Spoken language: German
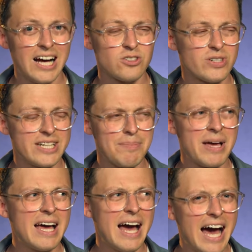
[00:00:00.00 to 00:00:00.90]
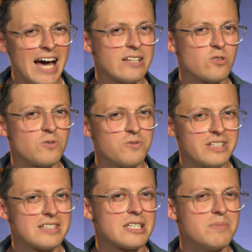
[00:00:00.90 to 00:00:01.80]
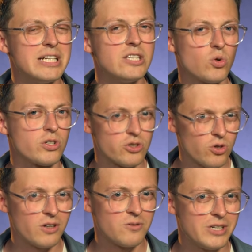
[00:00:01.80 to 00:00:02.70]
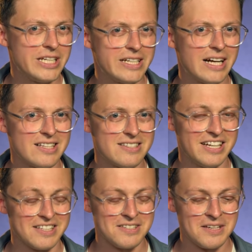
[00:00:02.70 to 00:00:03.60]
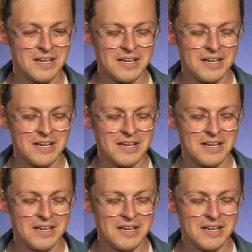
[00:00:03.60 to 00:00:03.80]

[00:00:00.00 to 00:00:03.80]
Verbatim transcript: also knapp 48 Millionen Tonnen weniger als jetzt.